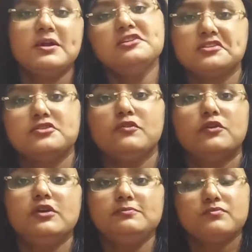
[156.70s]
आप कह सकते हो
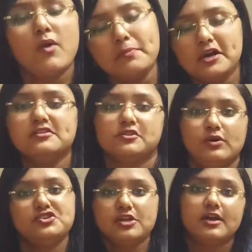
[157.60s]
ओवरऑल आप खा
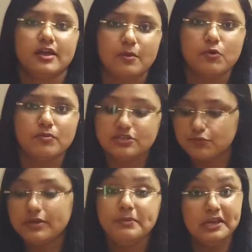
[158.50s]
सकते हो अच्छे लगेंगे आपको
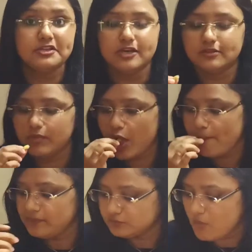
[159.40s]
इस पूरे मील के
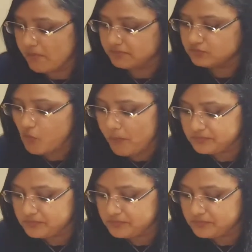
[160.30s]
साथ हम्म।